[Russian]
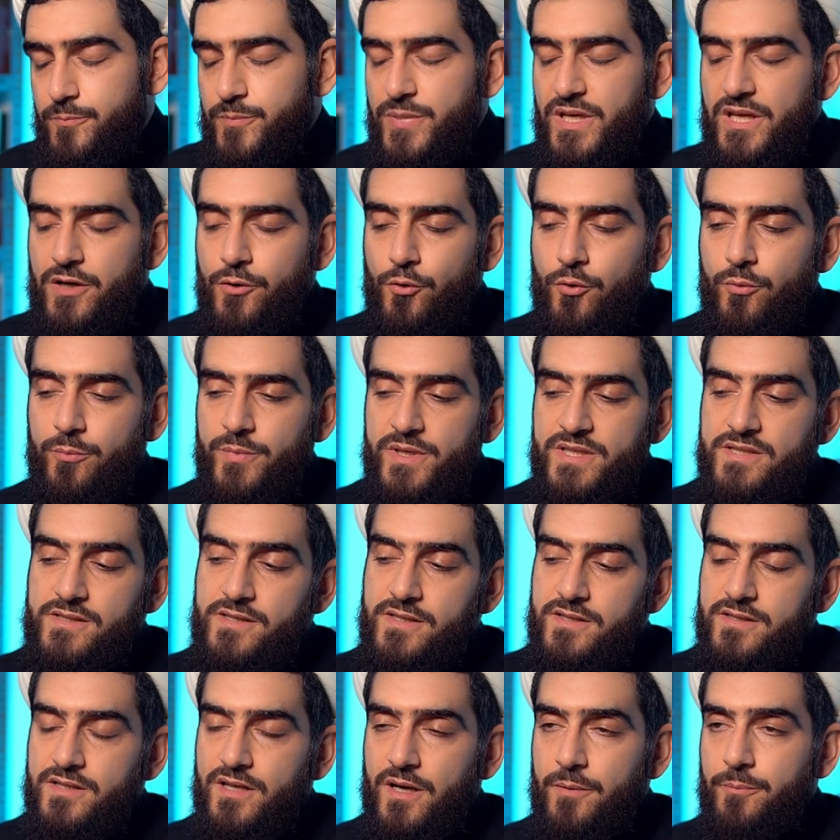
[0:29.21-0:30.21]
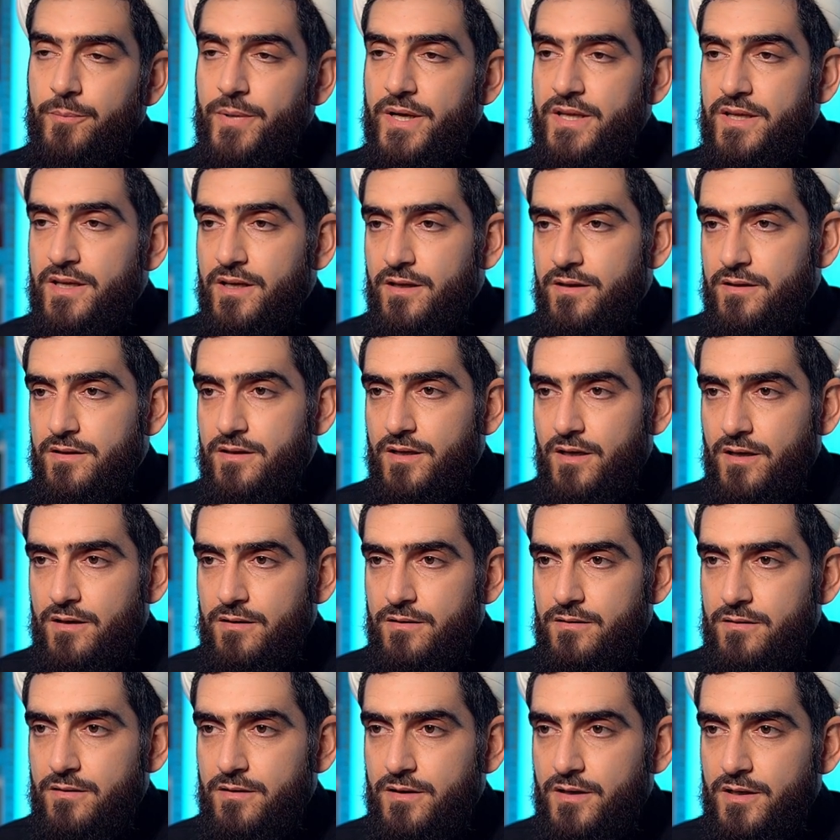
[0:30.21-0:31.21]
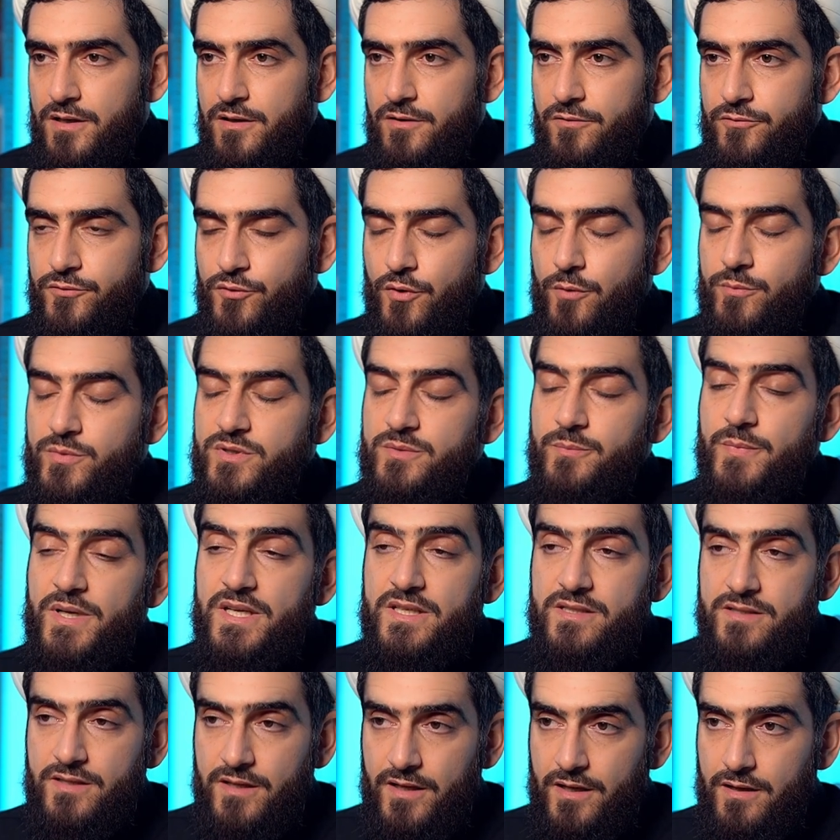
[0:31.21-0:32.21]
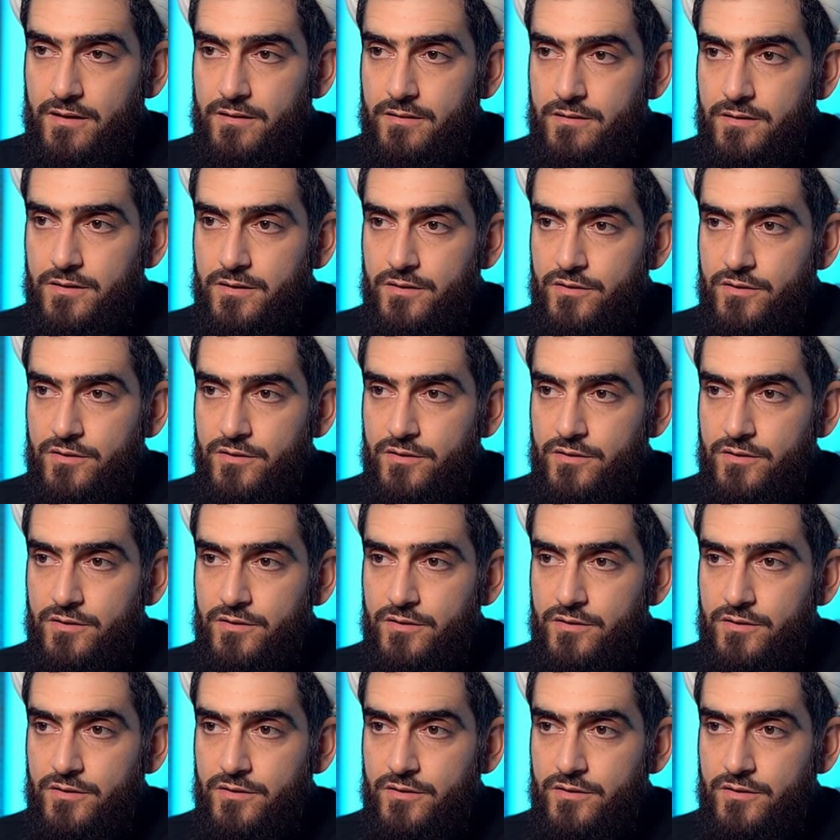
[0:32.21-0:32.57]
переубедить оппонента в том смысле,